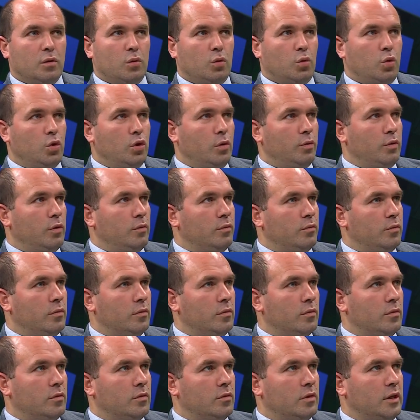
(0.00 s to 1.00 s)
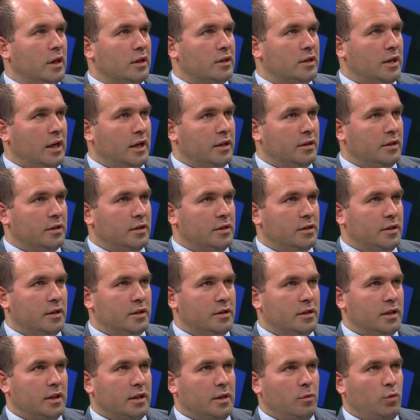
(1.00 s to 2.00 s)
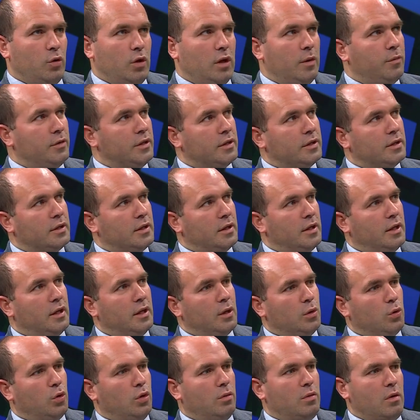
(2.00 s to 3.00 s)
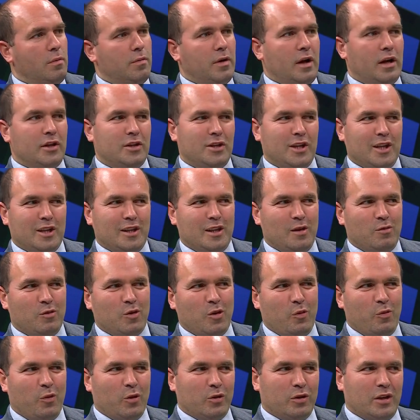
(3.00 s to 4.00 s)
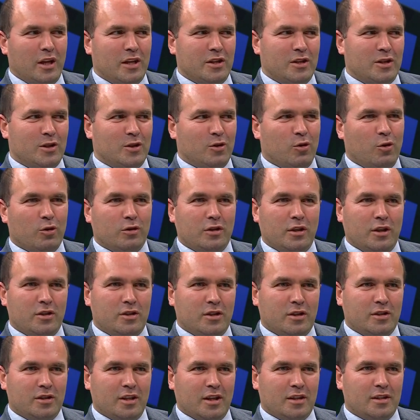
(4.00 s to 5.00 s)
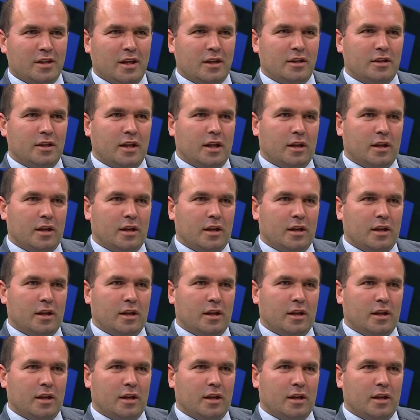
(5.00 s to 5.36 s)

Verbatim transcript: kulübün ya kendi sitesi ya da böyle bir kulübe bağış şeklinde bir röportaj ortaya çıkacak sanki.